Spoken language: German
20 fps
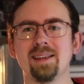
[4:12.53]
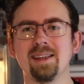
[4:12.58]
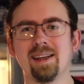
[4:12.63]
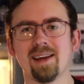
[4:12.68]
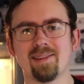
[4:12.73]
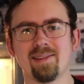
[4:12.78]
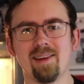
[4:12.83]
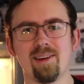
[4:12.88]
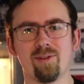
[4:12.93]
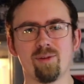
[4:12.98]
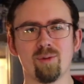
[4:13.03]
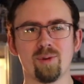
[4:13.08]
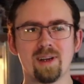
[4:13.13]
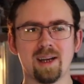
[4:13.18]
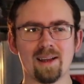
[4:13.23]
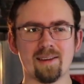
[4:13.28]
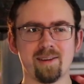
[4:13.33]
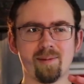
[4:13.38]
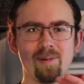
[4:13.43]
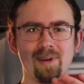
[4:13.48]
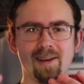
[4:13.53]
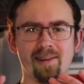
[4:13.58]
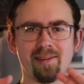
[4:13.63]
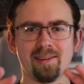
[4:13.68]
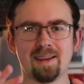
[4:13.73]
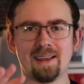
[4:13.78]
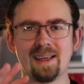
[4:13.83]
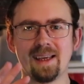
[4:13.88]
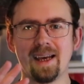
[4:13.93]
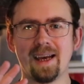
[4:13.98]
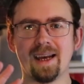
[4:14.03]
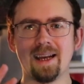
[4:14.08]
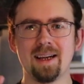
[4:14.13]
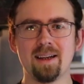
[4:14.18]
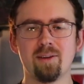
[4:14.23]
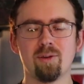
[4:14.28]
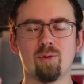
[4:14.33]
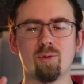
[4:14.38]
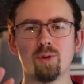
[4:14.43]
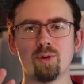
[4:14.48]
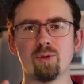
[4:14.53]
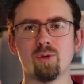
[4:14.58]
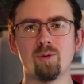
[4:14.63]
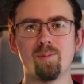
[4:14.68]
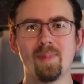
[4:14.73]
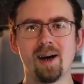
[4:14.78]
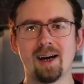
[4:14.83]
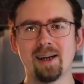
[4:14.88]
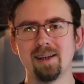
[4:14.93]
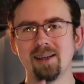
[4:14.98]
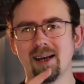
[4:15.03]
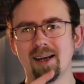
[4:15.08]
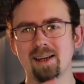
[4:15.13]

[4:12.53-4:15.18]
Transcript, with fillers: die das nicht so ganz mit diesem grellen Rotton machen.